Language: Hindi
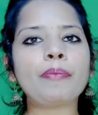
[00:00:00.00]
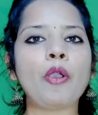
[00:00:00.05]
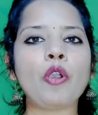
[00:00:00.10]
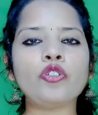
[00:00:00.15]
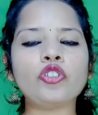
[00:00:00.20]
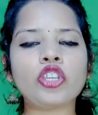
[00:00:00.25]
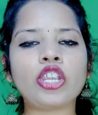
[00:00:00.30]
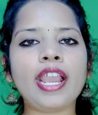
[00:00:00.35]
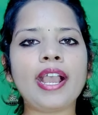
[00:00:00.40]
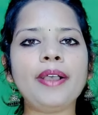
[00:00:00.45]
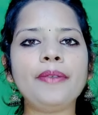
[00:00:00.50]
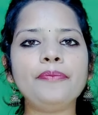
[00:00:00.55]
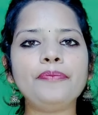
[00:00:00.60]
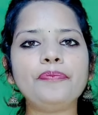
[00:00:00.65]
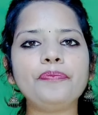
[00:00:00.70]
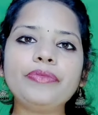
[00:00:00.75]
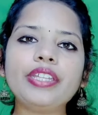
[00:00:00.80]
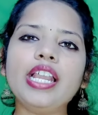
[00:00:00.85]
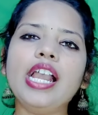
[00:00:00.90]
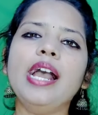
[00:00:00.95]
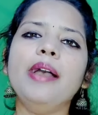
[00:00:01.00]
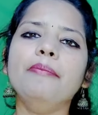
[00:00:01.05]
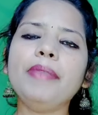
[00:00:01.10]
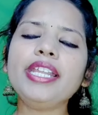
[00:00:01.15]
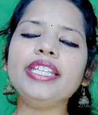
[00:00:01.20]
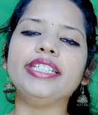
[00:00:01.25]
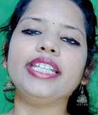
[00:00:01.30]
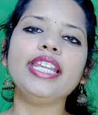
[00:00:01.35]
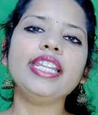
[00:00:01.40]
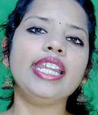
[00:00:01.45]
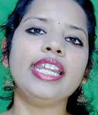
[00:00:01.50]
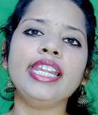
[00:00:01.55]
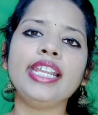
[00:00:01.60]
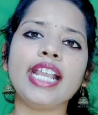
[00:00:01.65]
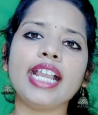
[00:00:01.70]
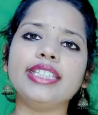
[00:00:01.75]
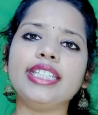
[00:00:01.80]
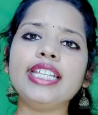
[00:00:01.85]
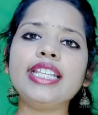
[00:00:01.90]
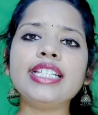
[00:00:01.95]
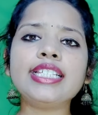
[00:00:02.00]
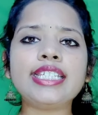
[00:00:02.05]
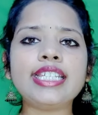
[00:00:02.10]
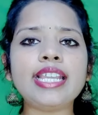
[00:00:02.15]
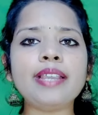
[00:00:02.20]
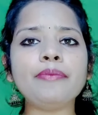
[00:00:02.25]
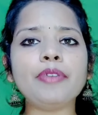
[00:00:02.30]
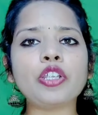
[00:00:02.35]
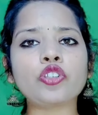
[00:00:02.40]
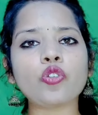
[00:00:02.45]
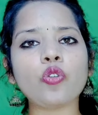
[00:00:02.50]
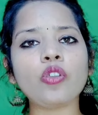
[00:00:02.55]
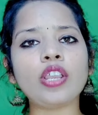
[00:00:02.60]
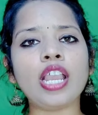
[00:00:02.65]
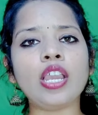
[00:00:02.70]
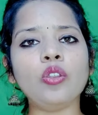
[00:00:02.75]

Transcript: पर पहुंच गया मैं ये नहीं कहती कि सीएम अशोक